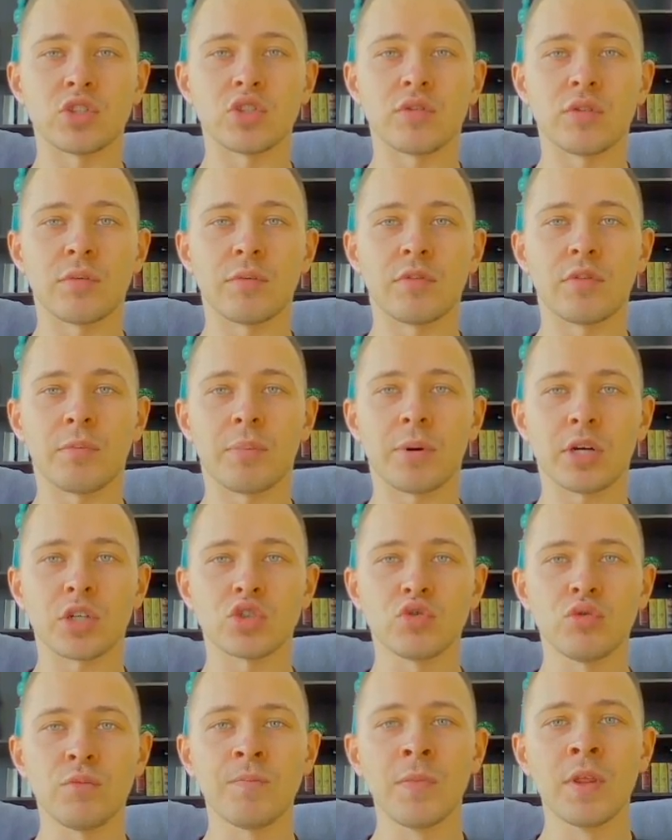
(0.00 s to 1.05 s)
Еще вам его
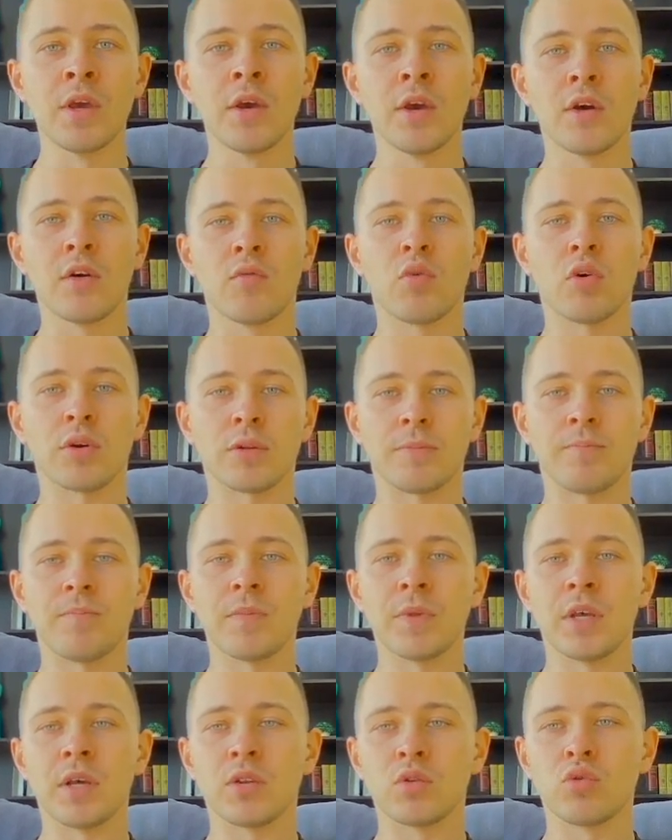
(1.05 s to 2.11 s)
покажу. Вот.
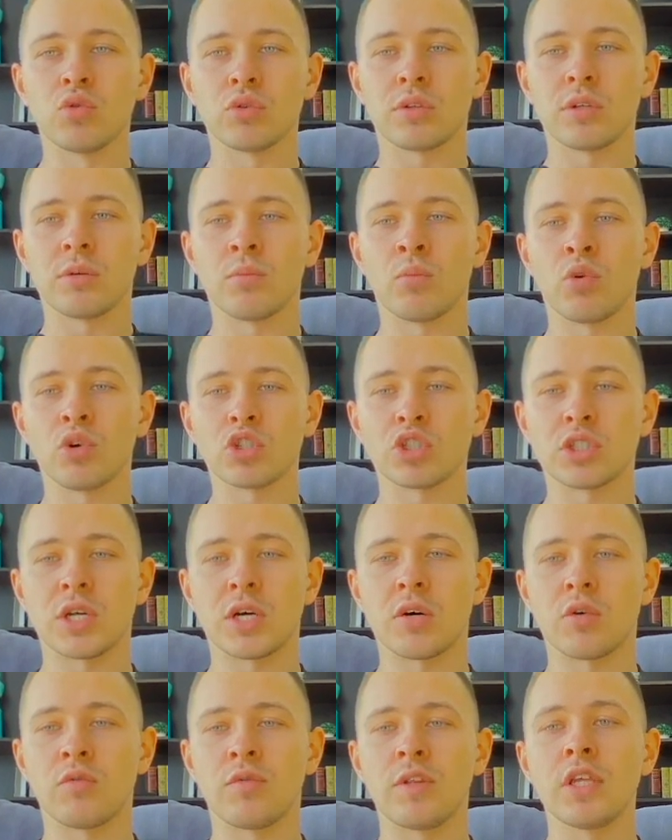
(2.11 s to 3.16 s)
Тут
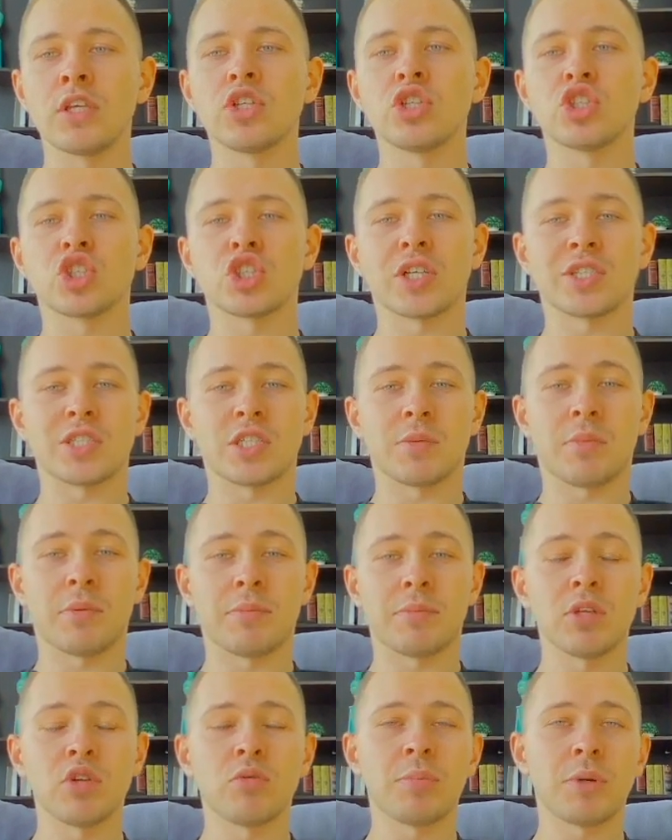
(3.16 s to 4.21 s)
можно увеличить шанс на
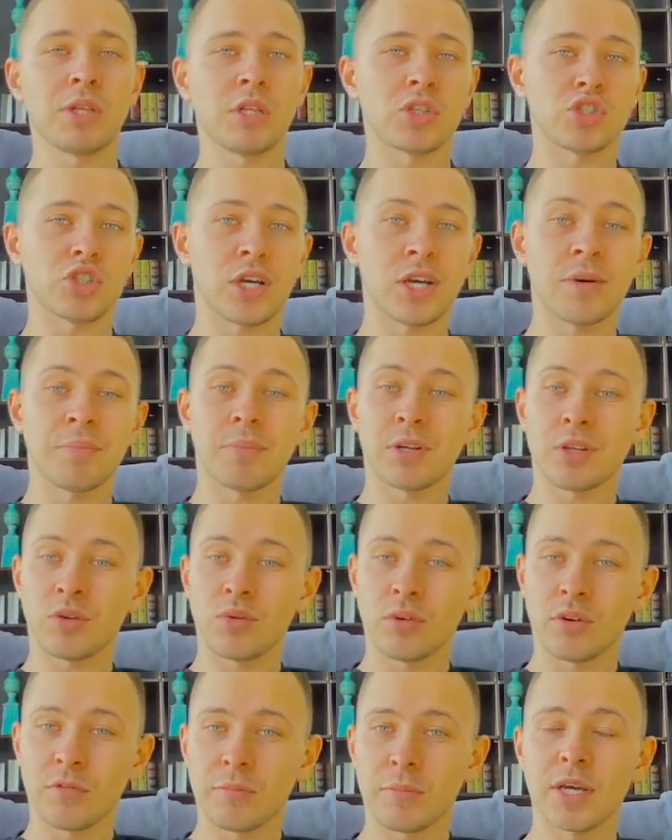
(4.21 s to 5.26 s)
победу, приглашая
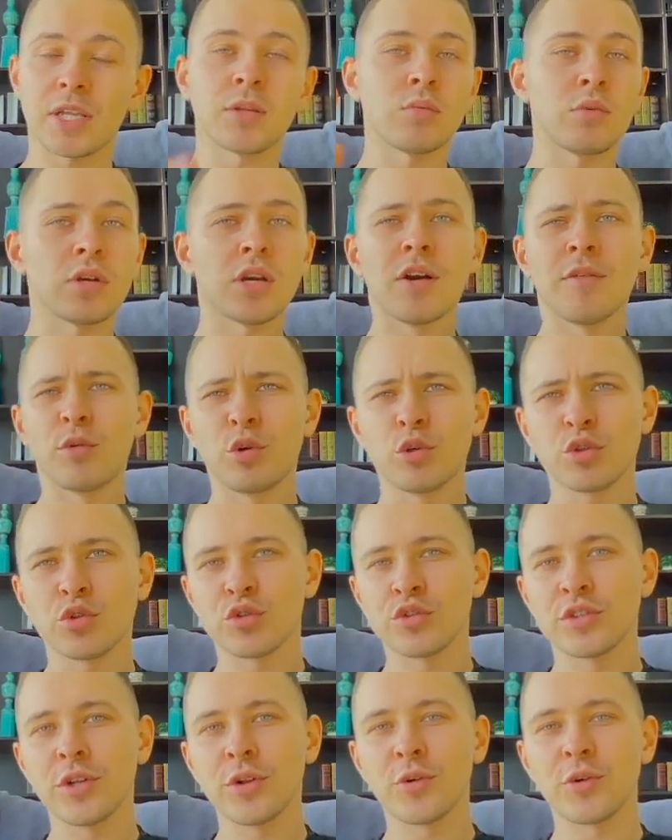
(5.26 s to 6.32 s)
партнеров. Поэтому и говорю, что
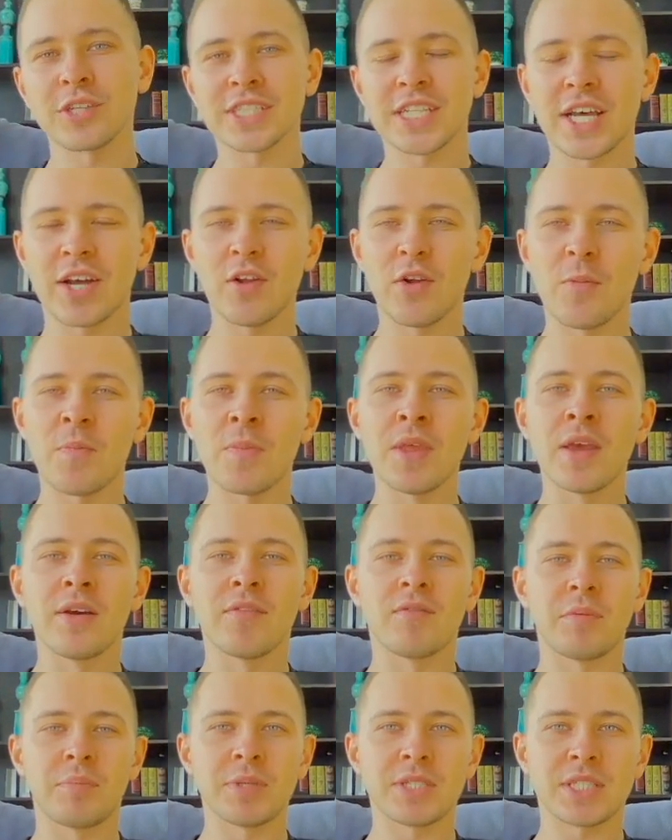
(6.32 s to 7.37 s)
ссылку оставлю
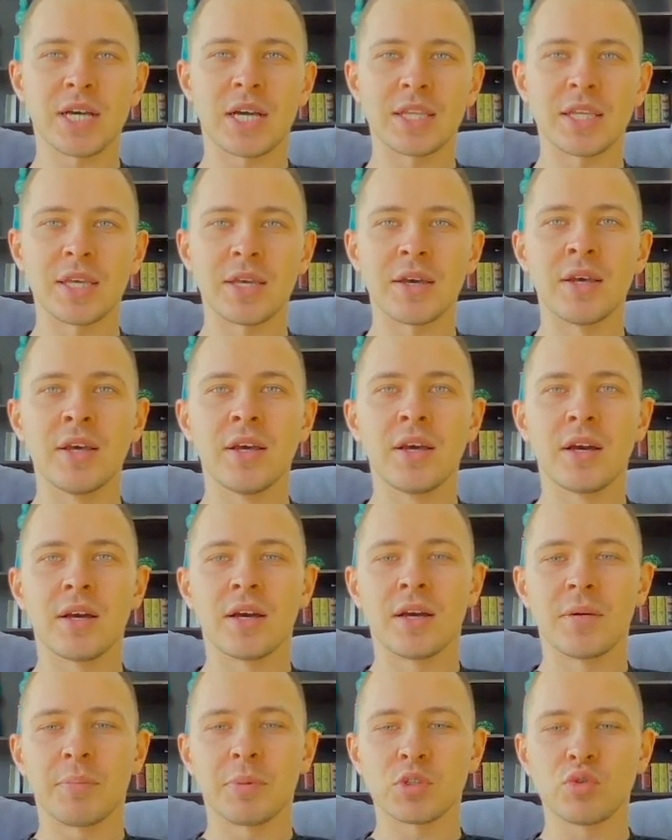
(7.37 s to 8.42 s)
в описании.
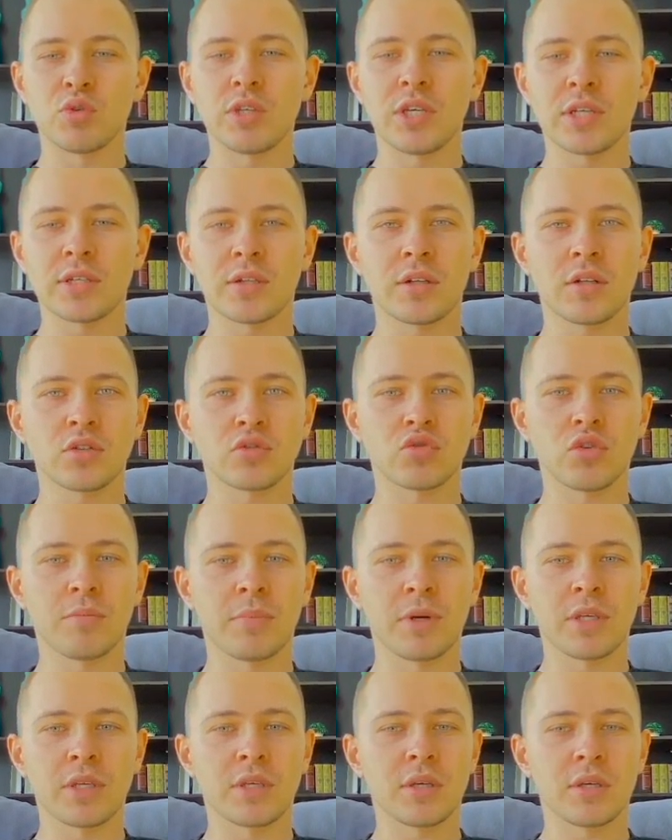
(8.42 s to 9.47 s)
По сути, это должно
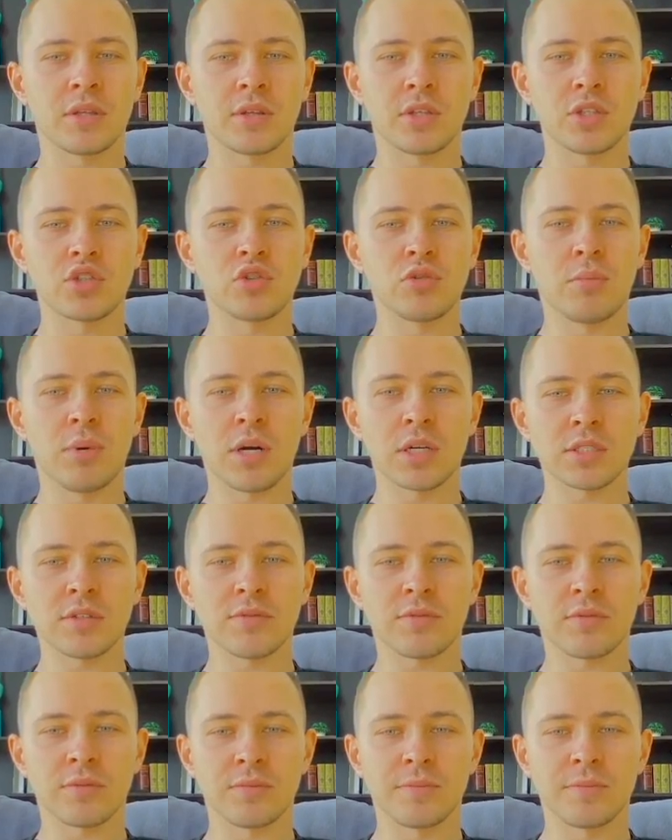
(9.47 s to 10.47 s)
быть 1000 баксов.